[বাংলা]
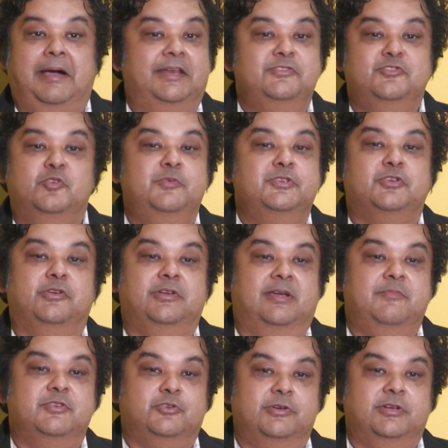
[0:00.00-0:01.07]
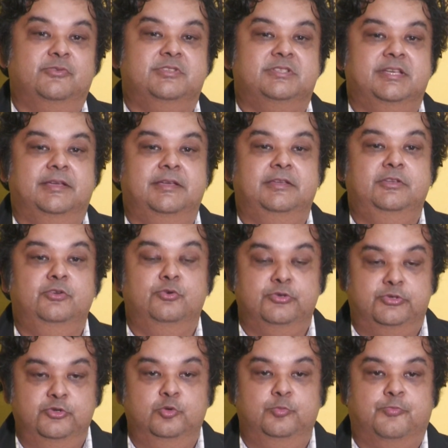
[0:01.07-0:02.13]
বাণিজ্যের বিষয় না বিষয়টা হচ্ছে
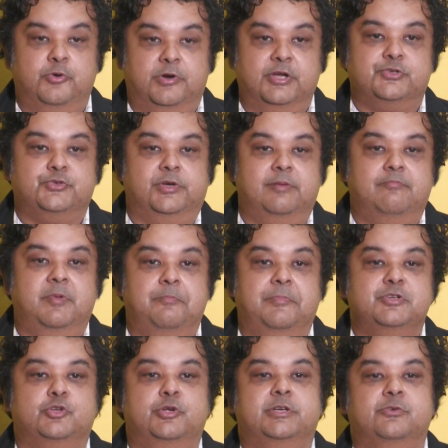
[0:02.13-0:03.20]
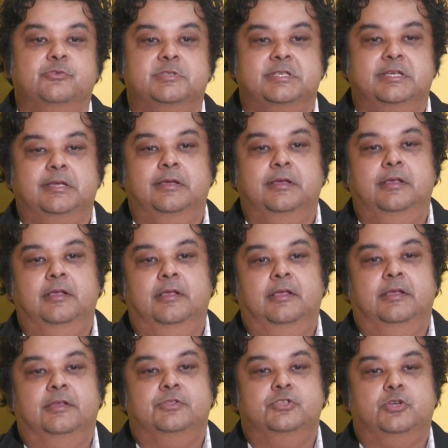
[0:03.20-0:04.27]
ইউটিউব প্রোডাকশনের বিষয়টা হচ্ছে
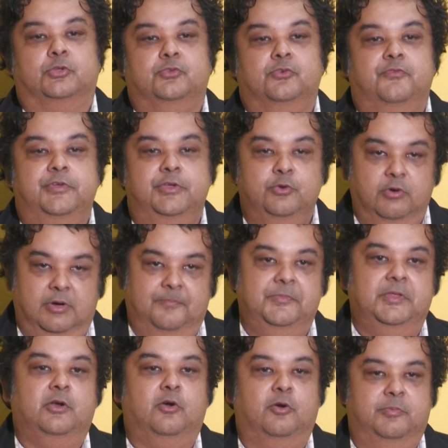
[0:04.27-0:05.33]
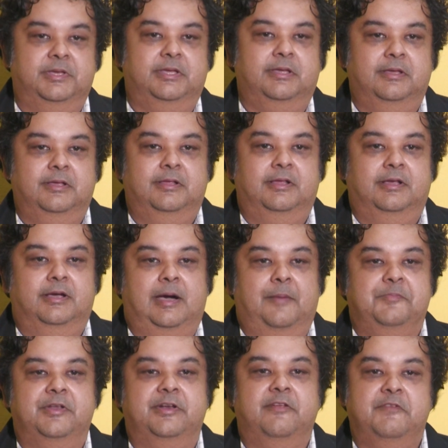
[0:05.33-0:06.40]
যত ভিউ আপনার হবে
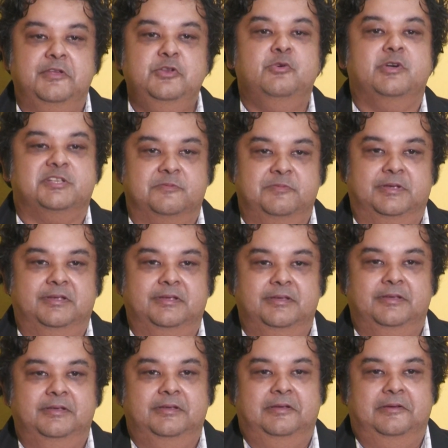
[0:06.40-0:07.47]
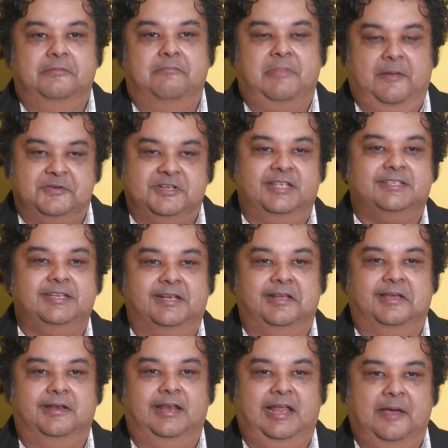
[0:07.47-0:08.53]
আপনার রেভিনিউ আসবে ব্যবসা
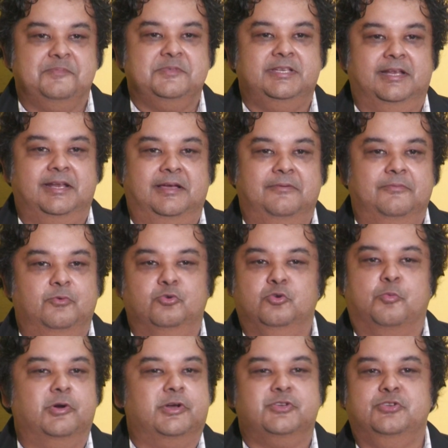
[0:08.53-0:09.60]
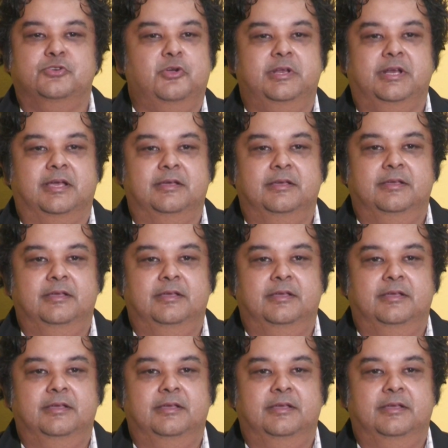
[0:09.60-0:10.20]
ছাড়া লাভ ছাড়া কোনো প্রোটেকশন হয় না